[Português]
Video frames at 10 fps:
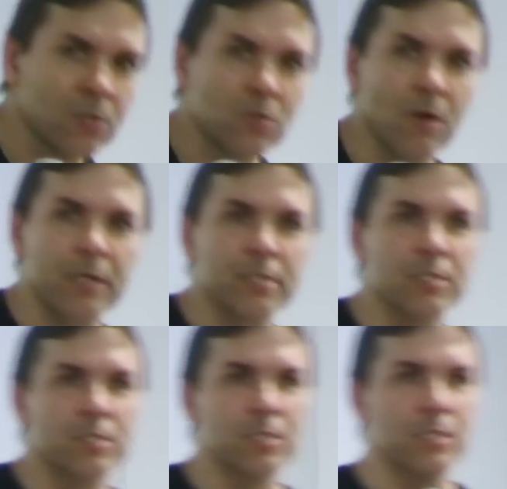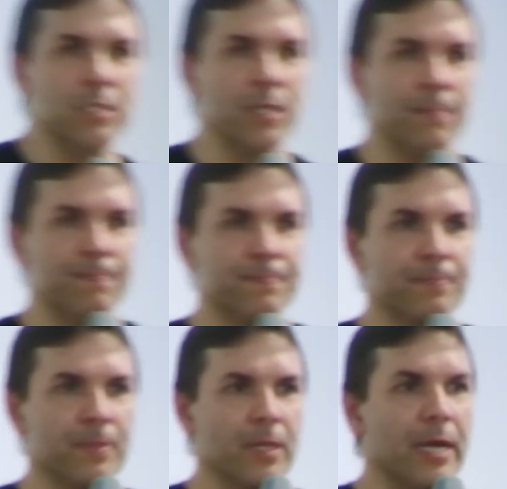Sócrates dizia:
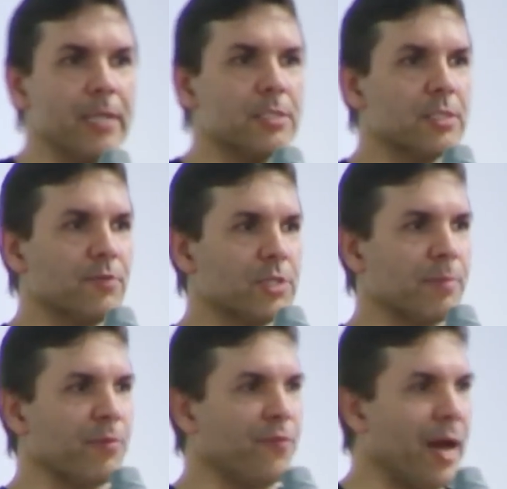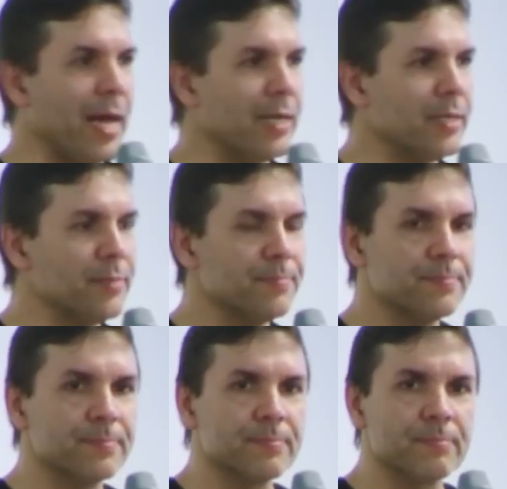Antes que você me fale,
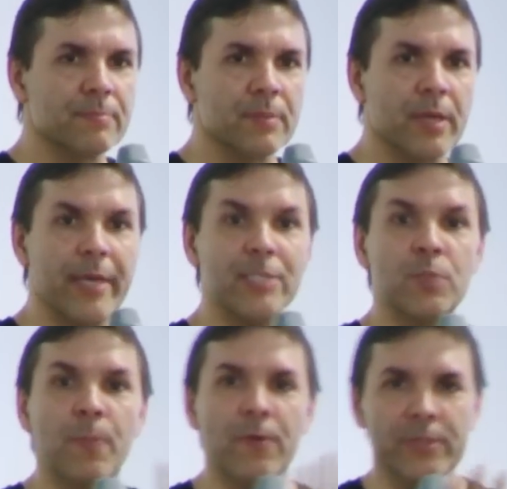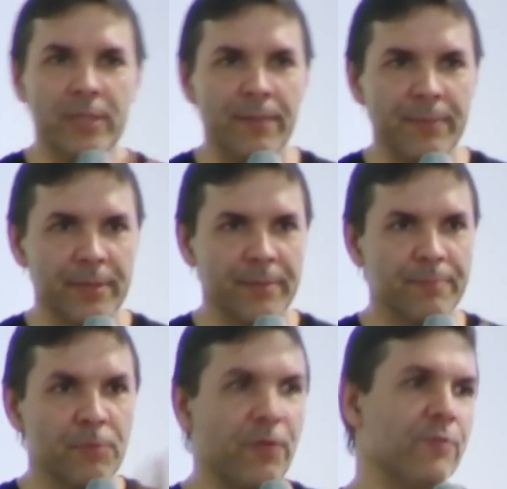Responda-me,
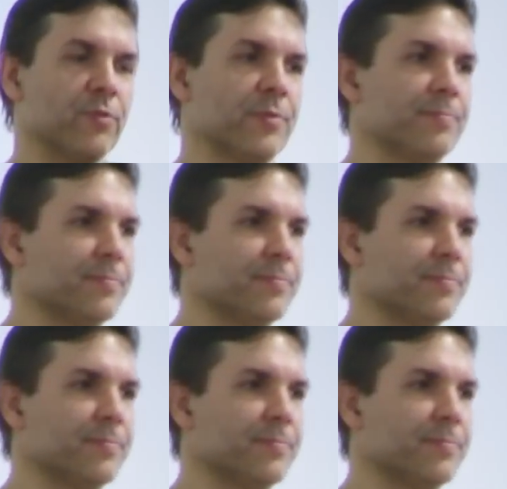por favor.